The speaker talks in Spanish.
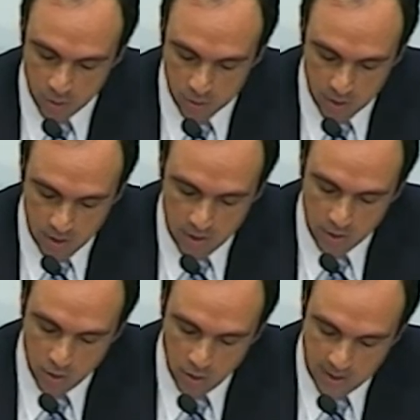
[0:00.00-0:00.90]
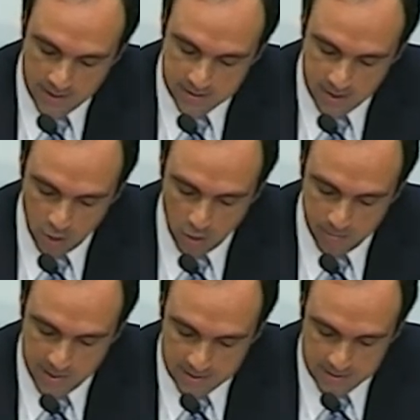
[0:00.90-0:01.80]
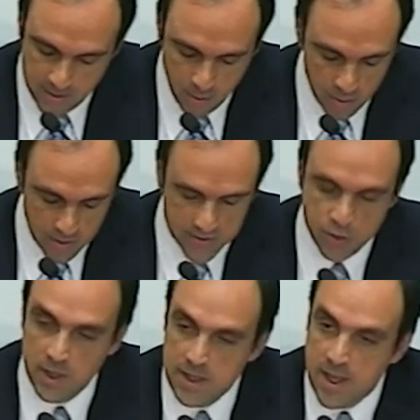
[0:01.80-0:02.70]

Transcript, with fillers: con carácter cooperativo y solidario